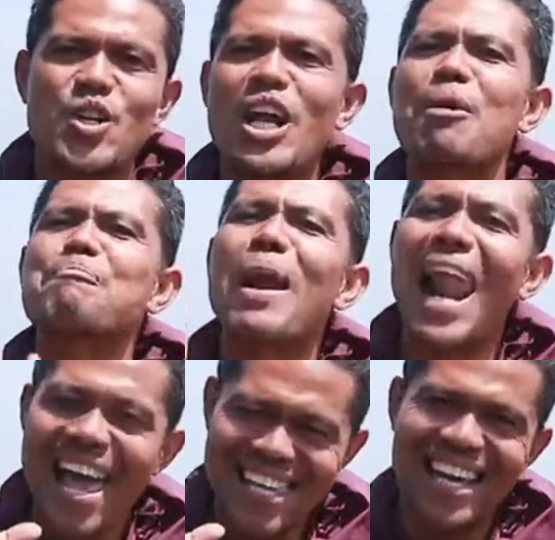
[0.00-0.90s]
dalam
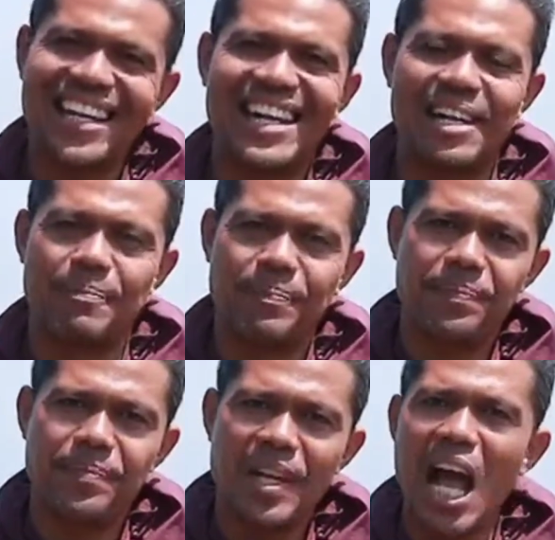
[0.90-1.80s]
pelayanan
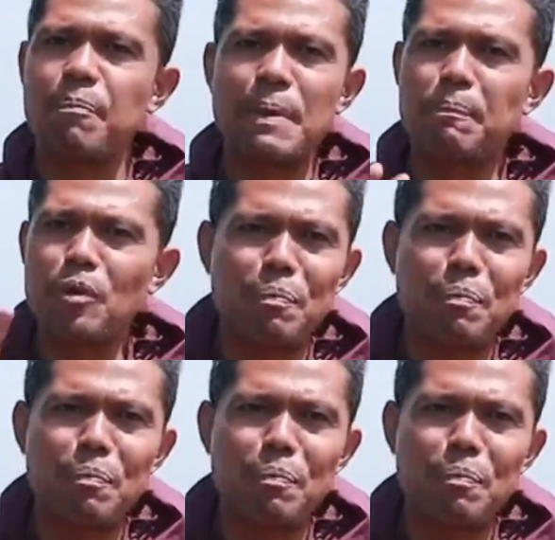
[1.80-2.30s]
Apapun